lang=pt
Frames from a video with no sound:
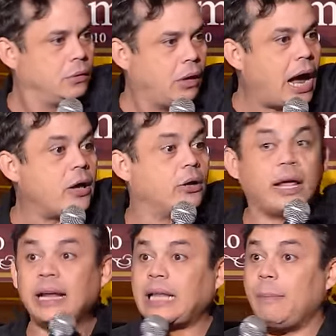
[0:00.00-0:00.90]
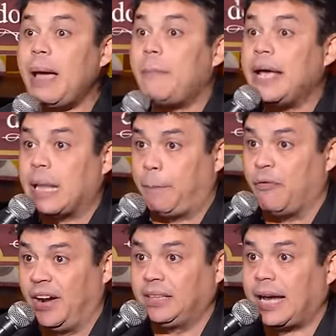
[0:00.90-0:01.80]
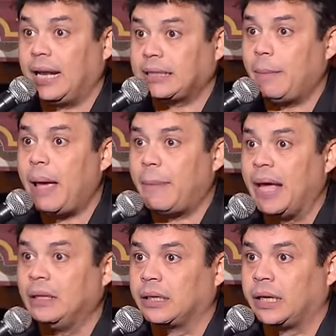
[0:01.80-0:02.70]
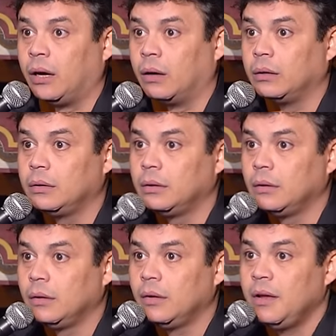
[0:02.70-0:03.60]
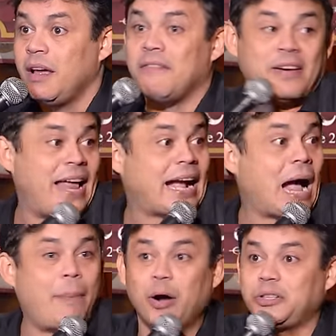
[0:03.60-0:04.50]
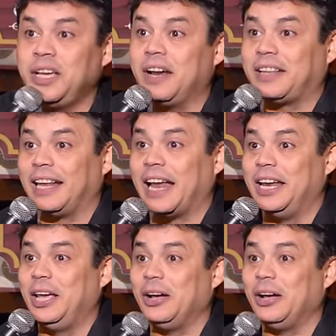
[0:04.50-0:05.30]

Olha, ela tá bebendo, aproveita que ela tá bebendo aqui, ó. Vai acabar o dinheiro dela ali.